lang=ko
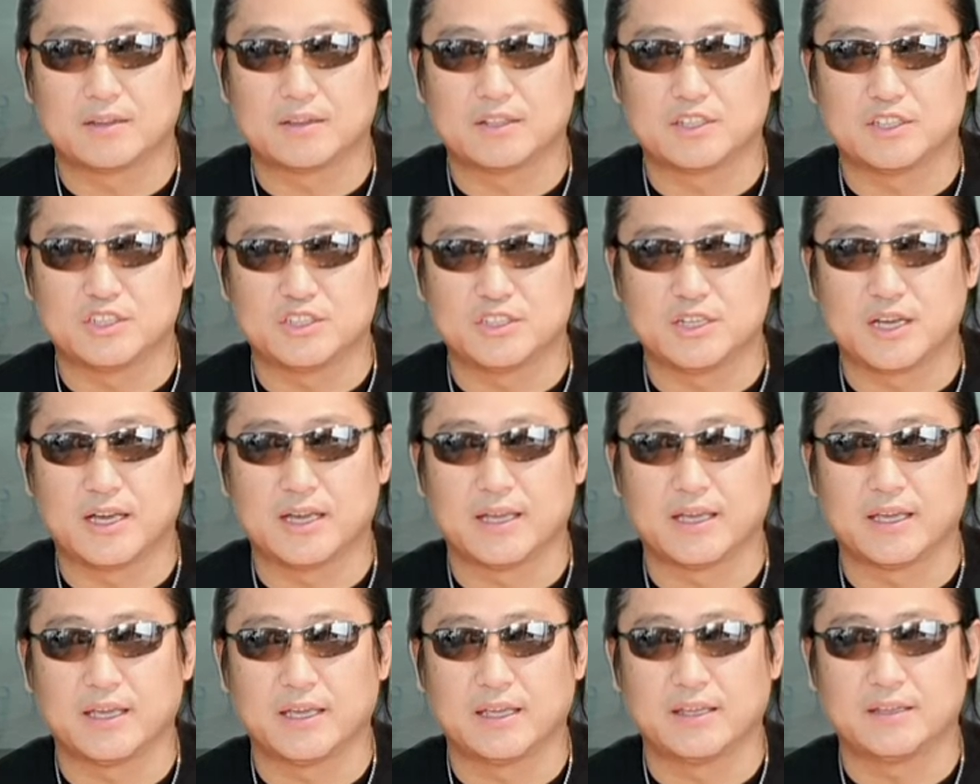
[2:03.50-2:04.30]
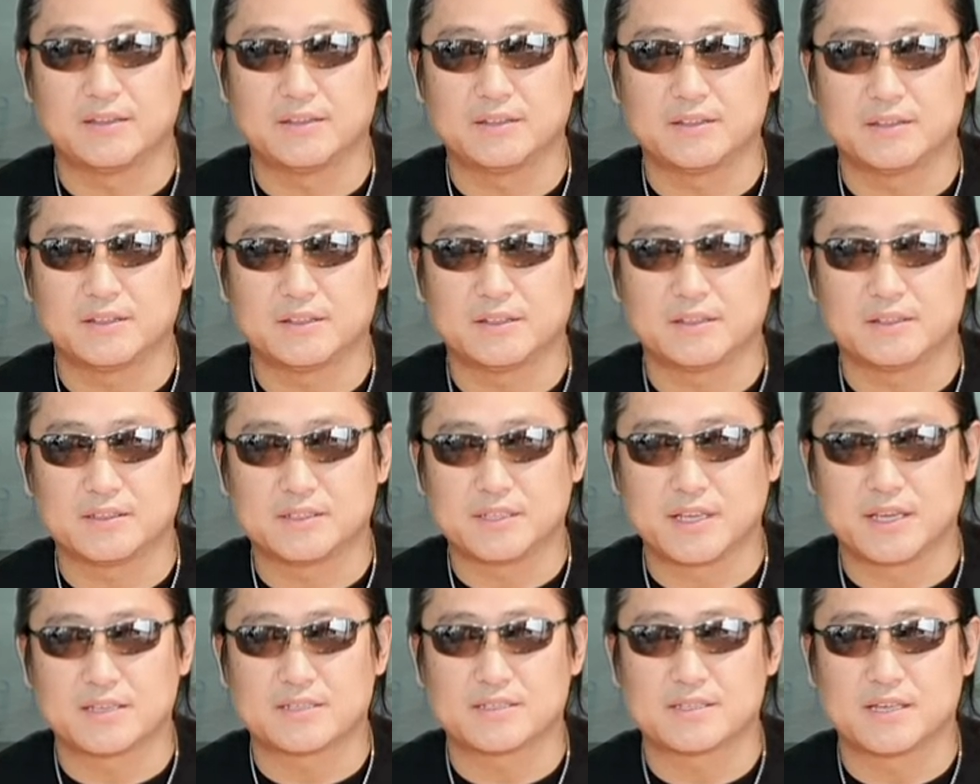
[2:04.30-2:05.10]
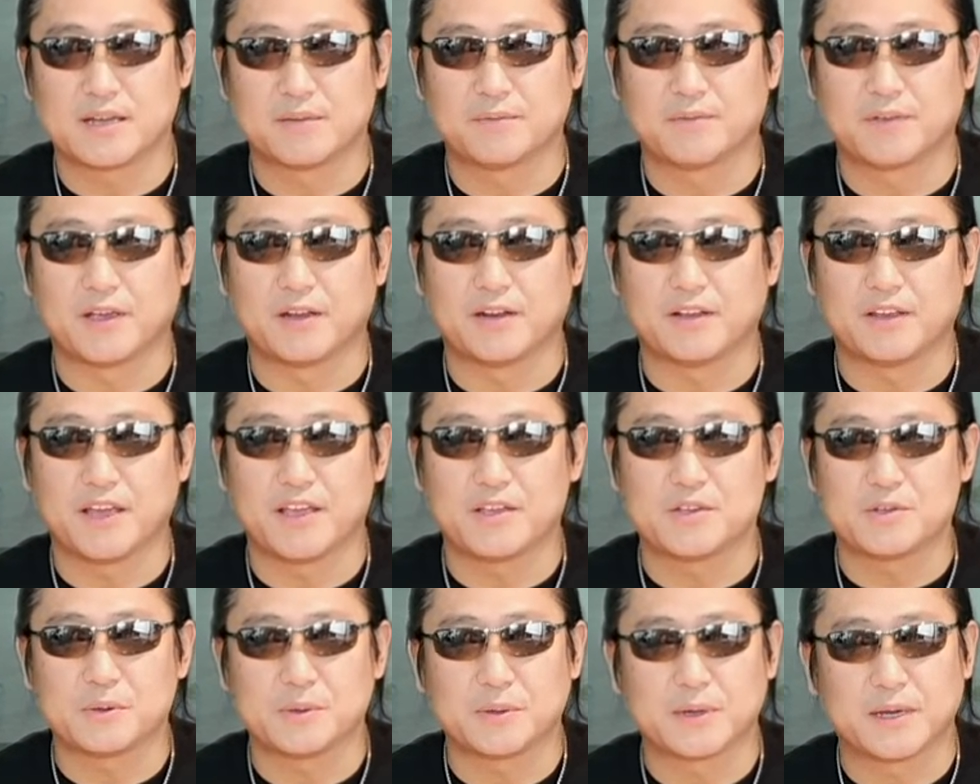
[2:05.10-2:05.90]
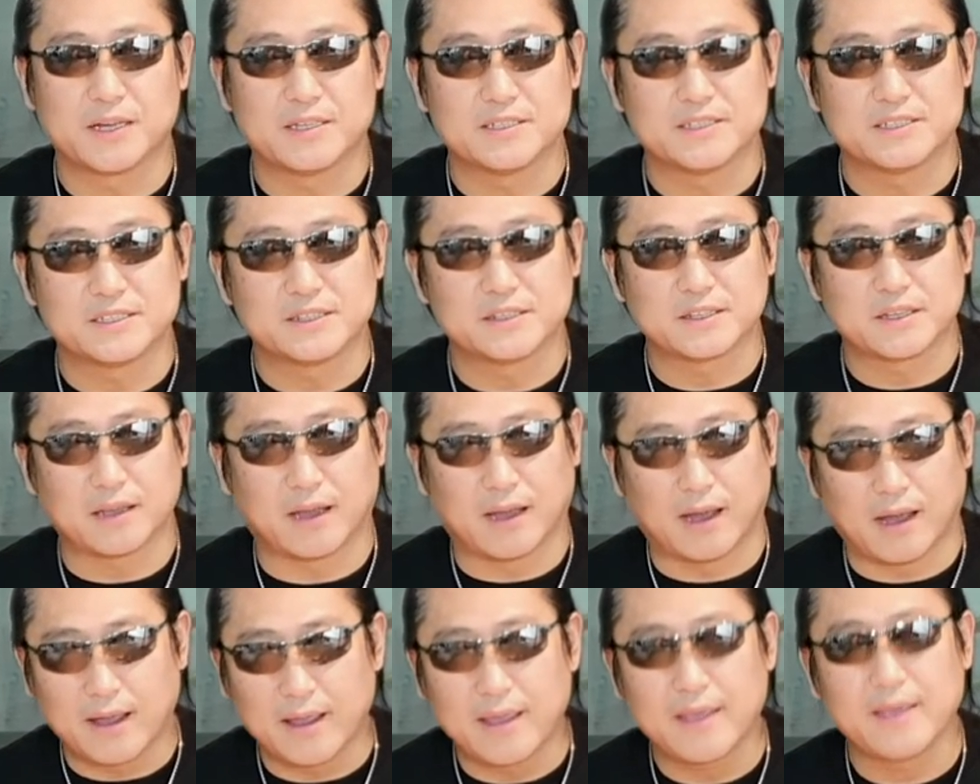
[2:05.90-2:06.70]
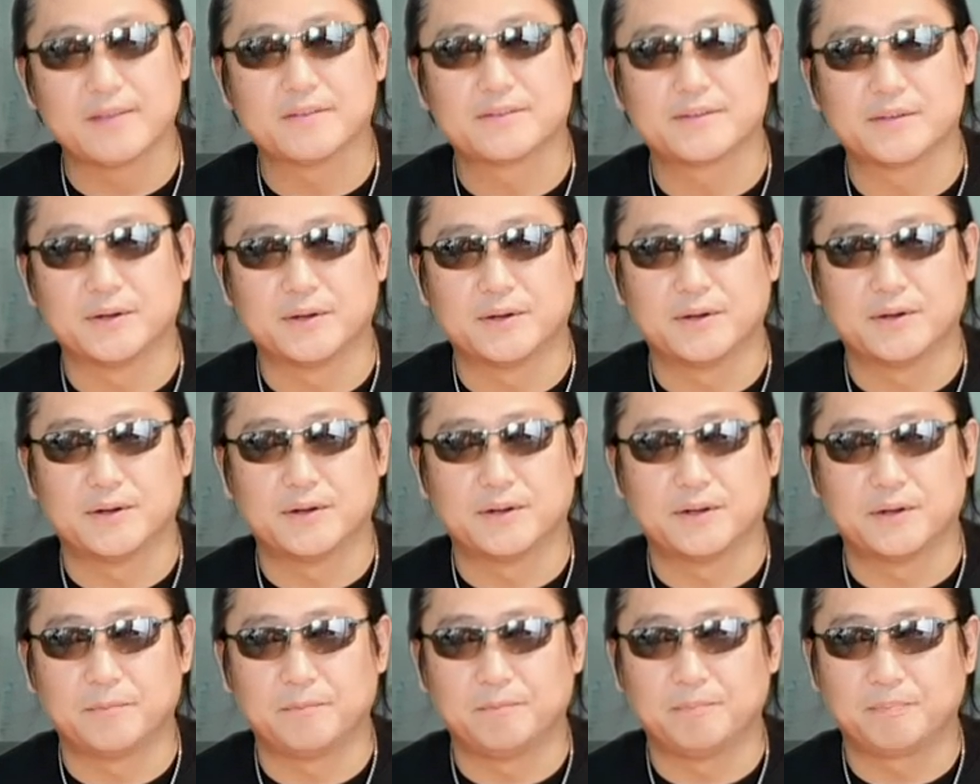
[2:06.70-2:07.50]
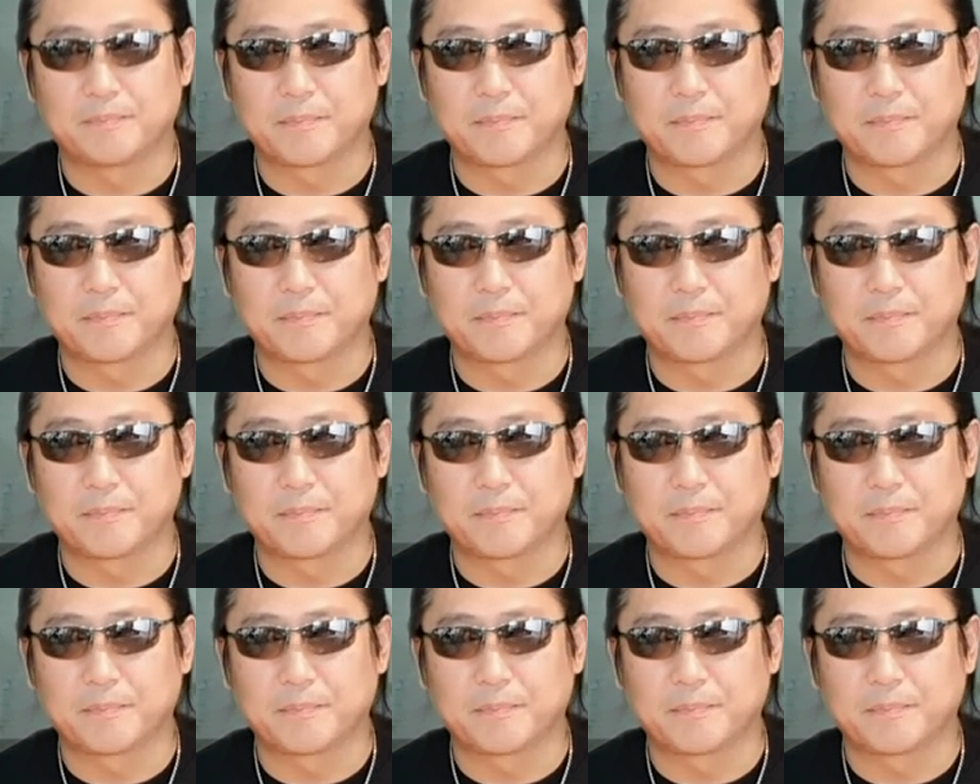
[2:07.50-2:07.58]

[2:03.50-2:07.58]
디자인, 색상, 베리에이션까지 다 해서